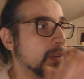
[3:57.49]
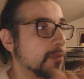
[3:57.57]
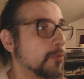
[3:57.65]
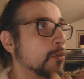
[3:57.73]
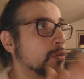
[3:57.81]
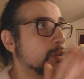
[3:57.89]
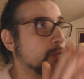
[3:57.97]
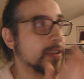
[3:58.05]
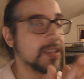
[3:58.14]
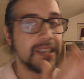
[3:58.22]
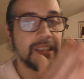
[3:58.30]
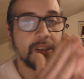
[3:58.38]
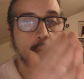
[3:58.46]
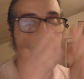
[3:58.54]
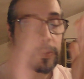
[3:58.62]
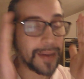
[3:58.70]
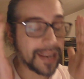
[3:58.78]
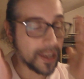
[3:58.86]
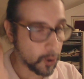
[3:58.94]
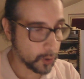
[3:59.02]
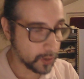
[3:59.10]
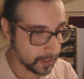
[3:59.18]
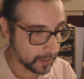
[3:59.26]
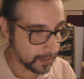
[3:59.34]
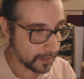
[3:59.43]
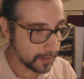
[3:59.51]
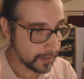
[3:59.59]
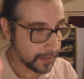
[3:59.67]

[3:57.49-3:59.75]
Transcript: tifosi juventini con gli imparaocchi